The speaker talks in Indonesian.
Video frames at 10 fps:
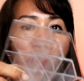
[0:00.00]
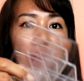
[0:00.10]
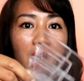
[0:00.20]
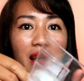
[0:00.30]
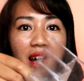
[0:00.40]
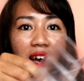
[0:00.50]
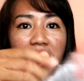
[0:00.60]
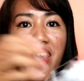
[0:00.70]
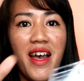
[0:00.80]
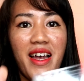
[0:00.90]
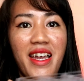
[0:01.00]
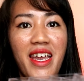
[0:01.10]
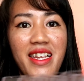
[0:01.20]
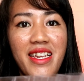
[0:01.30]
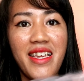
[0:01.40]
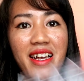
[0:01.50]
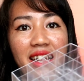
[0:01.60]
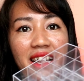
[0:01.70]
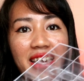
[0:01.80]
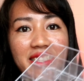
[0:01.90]
wah ini dia
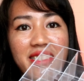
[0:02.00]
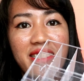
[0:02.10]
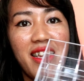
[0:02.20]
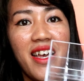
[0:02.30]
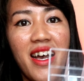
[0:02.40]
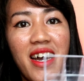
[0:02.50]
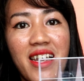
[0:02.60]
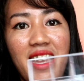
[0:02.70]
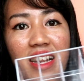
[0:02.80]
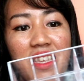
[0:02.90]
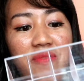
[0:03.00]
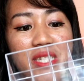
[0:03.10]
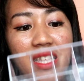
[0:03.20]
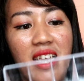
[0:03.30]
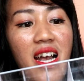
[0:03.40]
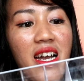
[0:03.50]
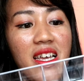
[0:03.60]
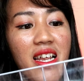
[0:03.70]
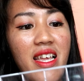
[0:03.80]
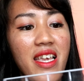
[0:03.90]
guys rak lipstick
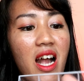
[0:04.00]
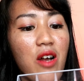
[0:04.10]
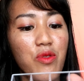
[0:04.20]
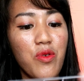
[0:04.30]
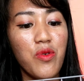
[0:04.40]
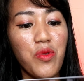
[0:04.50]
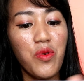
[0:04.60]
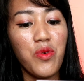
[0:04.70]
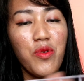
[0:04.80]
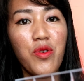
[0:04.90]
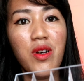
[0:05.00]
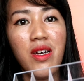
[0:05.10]
akrilik yang aku tunggu-tunggu